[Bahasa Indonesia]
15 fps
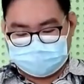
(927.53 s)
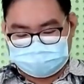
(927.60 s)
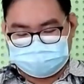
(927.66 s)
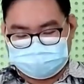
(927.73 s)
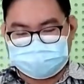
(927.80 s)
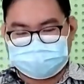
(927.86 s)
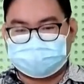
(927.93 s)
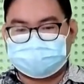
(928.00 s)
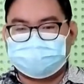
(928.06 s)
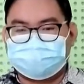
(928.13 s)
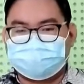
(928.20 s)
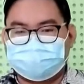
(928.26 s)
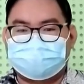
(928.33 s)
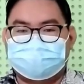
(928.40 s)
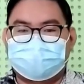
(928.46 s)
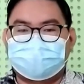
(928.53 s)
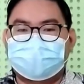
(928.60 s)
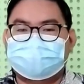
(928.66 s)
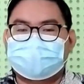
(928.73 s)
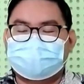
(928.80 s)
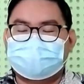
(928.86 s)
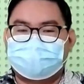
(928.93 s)
Sebuah contoh yang
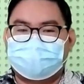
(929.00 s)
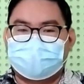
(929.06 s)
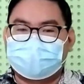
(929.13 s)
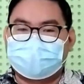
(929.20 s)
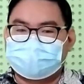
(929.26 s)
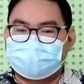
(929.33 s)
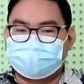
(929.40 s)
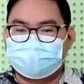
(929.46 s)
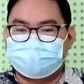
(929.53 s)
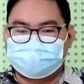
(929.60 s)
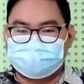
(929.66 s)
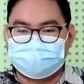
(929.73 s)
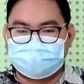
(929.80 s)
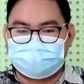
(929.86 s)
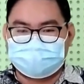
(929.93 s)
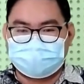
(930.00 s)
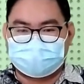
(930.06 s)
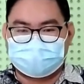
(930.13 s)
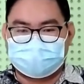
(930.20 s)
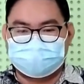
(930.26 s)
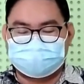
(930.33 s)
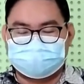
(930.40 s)
mengingatkan kepada kita Bapak Ibu
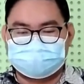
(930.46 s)
Saudari.